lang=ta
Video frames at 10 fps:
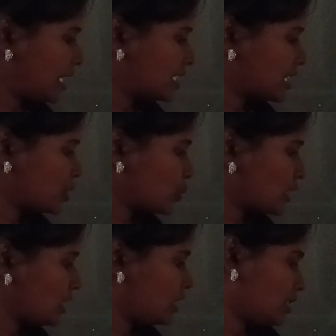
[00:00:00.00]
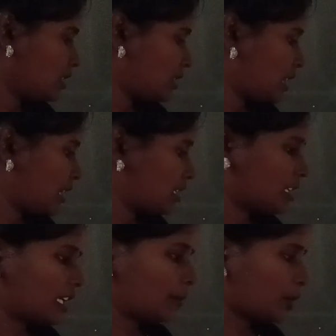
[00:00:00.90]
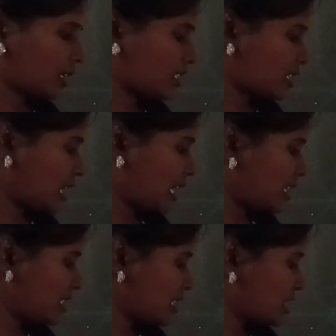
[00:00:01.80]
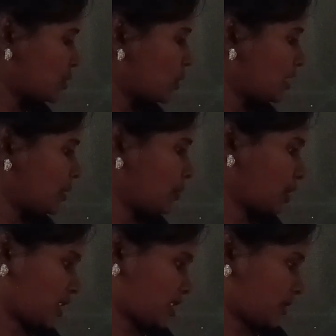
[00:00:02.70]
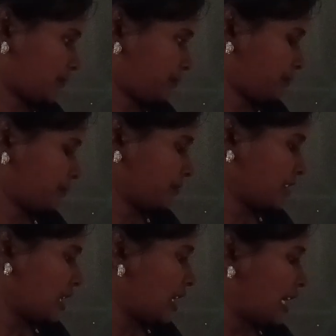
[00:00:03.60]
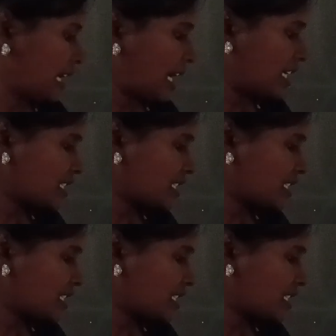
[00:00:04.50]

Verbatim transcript: ஏ செக்ஷுவல் ரீப்ரொடக்ஷன் அண்ட் செக்ஷுவல் ரீப்ரொடக்ஷன் ஏ